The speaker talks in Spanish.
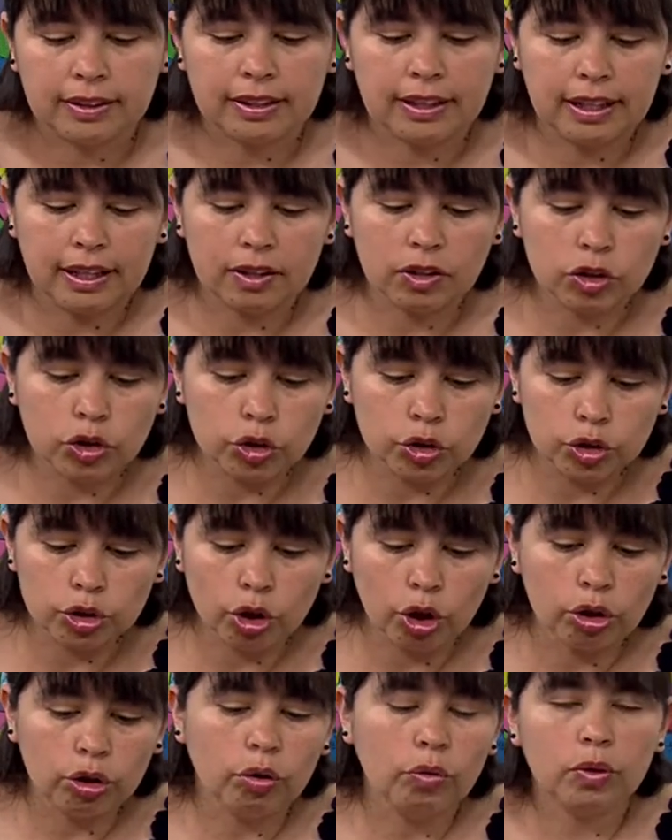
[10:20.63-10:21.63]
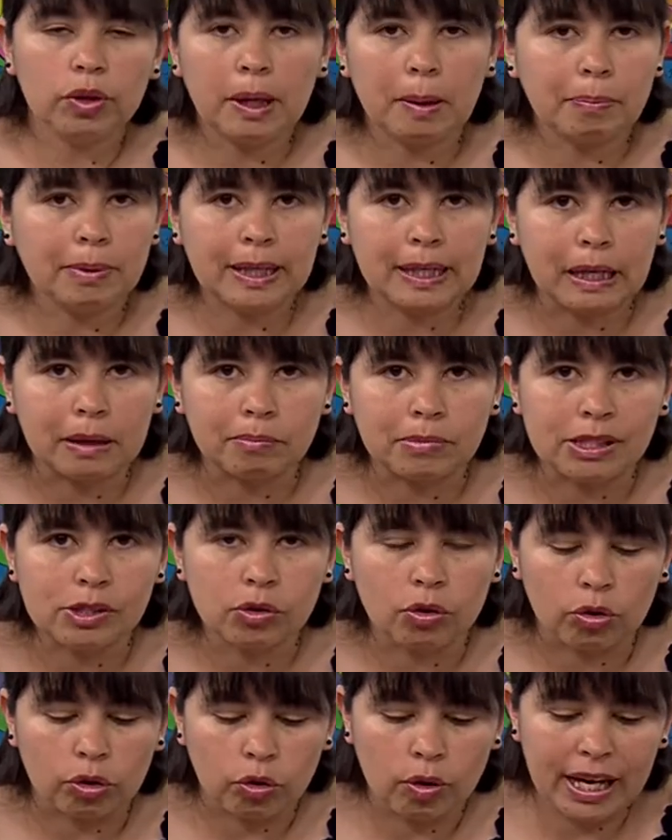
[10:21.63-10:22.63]
Que yo no voy a aplicar
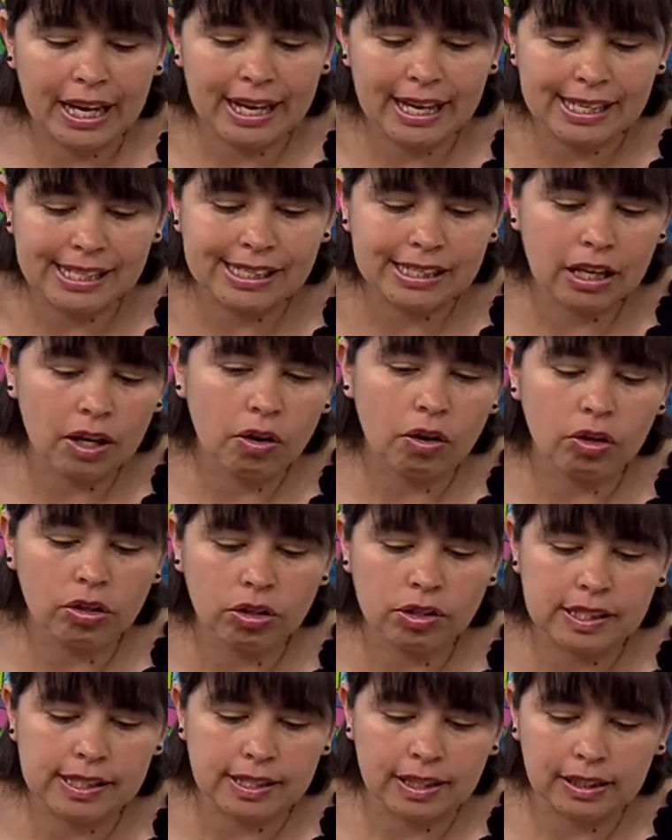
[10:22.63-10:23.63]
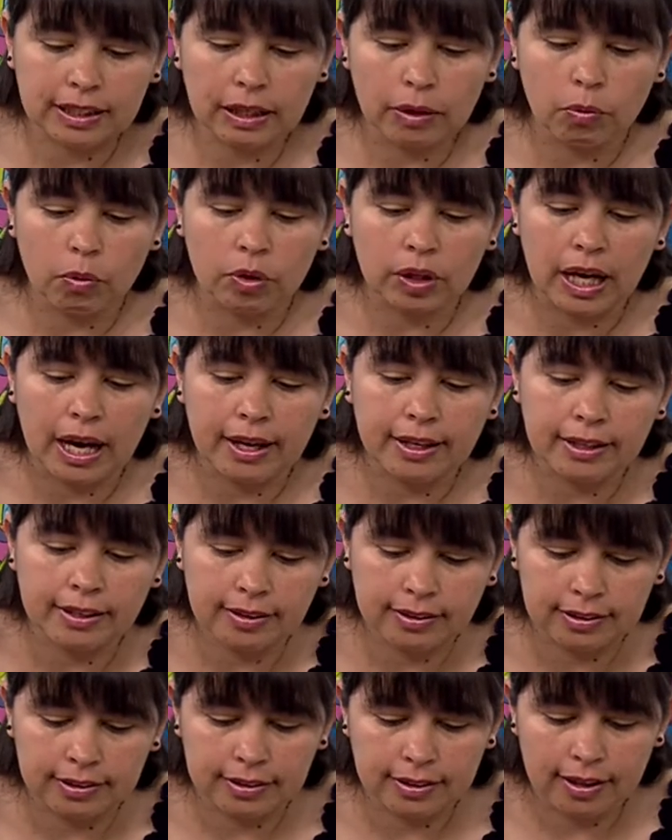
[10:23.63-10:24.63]
más óleo. Este óleo es el que voy a
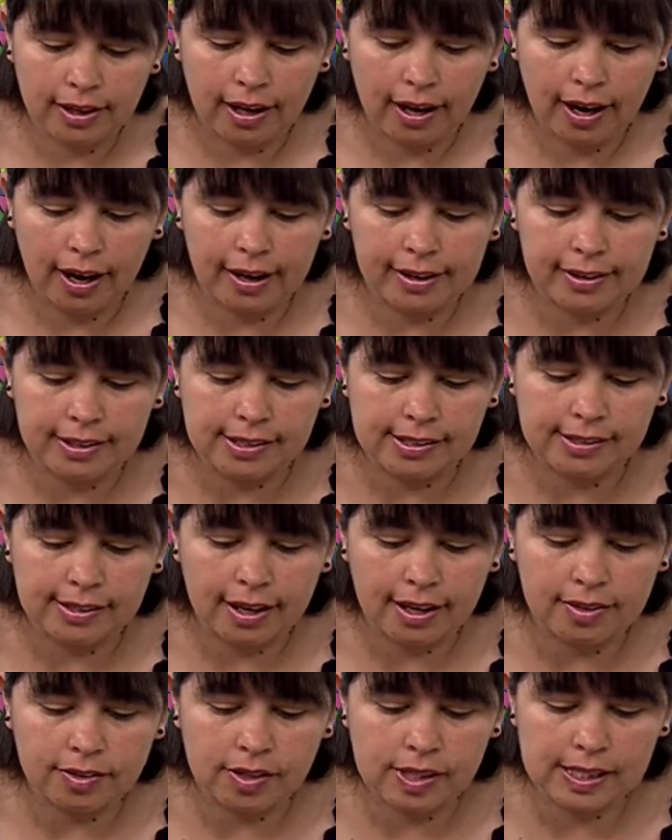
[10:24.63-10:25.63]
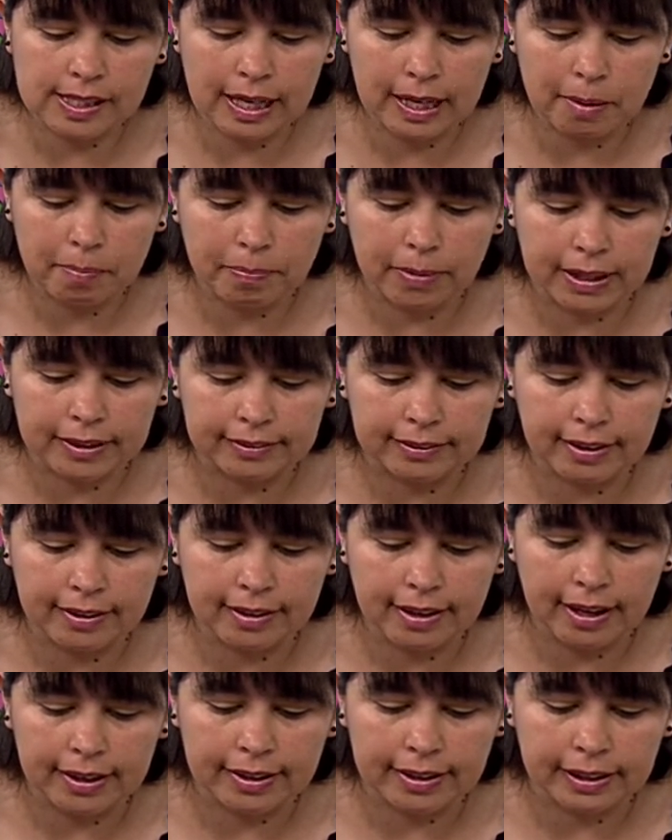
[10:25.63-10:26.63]
ir arrastrando hacia la parte
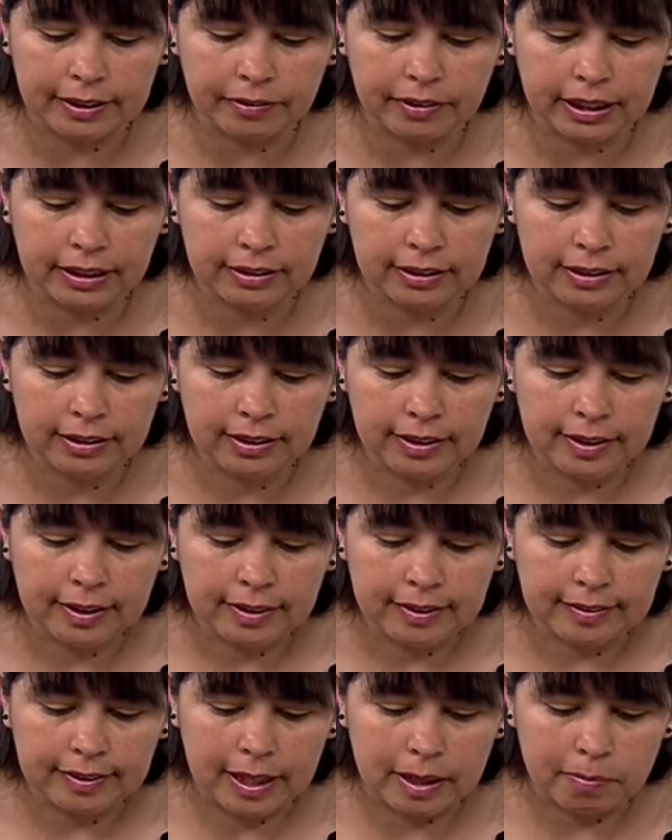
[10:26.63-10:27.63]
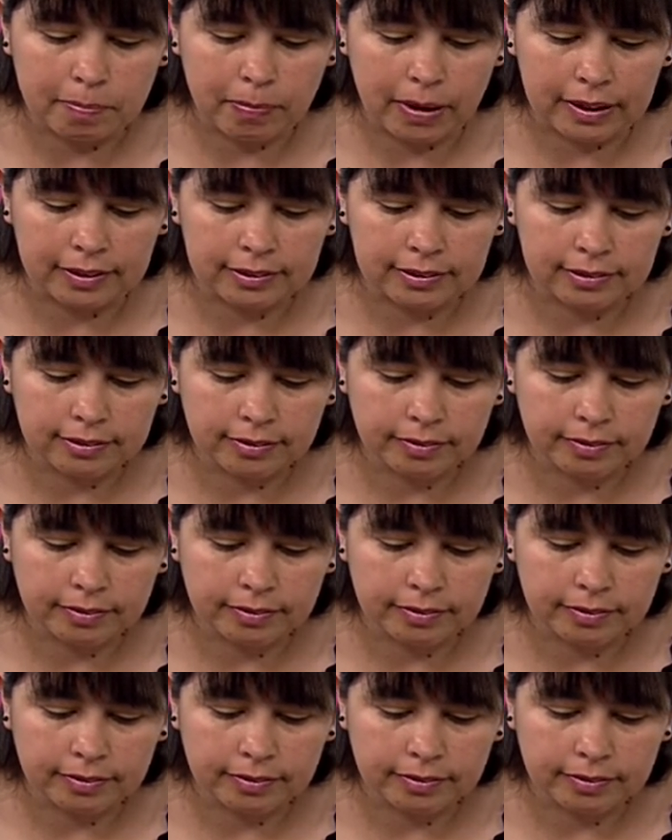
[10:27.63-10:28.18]
de arriba del pan.